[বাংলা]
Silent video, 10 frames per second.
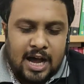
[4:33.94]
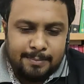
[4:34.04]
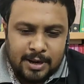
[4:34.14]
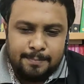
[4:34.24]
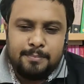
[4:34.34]

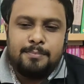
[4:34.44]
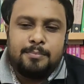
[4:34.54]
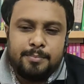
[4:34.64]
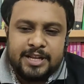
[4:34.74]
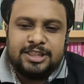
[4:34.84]
আমরা
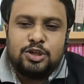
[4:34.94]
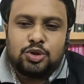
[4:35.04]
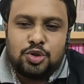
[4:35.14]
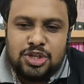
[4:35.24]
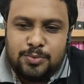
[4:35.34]

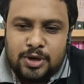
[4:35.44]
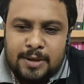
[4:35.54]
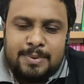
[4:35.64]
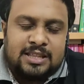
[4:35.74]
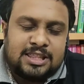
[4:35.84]
ব্যক্তিগত জীবনে
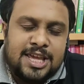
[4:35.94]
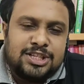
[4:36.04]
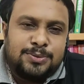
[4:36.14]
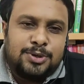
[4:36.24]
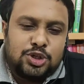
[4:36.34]
প্রাত্যায়িক
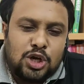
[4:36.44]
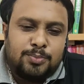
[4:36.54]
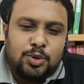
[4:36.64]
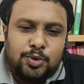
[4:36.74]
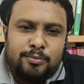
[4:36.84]
জীবনে
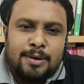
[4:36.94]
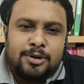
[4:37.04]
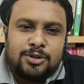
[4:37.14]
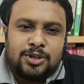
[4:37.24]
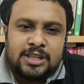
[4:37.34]
শব্দগুলো
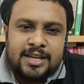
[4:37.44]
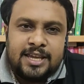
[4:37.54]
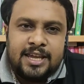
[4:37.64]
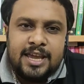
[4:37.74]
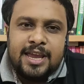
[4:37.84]
ব্যবহার করে
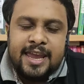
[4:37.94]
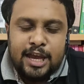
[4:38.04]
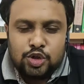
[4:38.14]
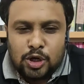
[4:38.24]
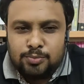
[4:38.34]
থাকি
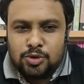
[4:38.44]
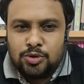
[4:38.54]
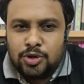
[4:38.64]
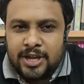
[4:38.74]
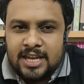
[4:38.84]
এই
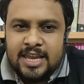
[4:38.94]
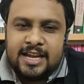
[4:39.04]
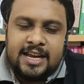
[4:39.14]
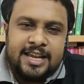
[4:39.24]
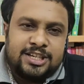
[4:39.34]
শব্দগুলোকেই
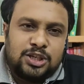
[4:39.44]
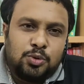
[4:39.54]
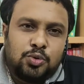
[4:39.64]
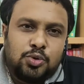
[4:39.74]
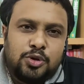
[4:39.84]
এখানে এসে
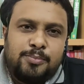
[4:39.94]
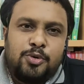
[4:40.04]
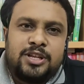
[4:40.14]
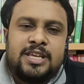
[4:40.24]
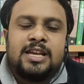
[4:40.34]
নতুন করে
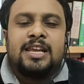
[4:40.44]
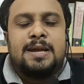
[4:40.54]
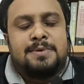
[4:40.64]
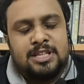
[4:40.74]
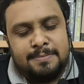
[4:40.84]
বয়ে দেখলেই
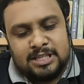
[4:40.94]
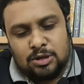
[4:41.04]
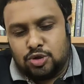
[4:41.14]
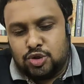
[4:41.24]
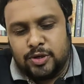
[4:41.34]
আমাদের মাথা
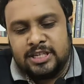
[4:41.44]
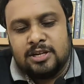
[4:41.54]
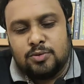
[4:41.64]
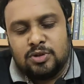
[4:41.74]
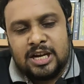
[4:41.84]
নষ্ট হয়ে
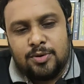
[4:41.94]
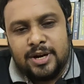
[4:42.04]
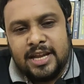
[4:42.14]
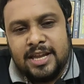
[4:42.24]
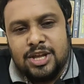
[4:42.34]
যাওয়ার কোনো কারণ
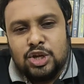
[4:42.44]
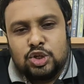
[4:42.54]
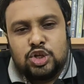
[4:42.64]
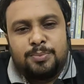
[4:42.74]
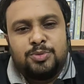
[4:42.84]
নেই
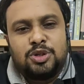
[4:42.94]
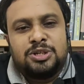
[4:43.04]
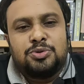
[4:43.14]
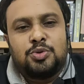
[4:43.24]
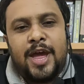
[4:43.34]
শব্দ
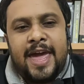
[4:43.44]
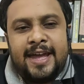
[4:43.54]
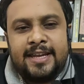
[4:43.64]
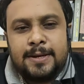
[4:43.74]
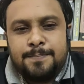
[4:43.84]
যেহেতু এক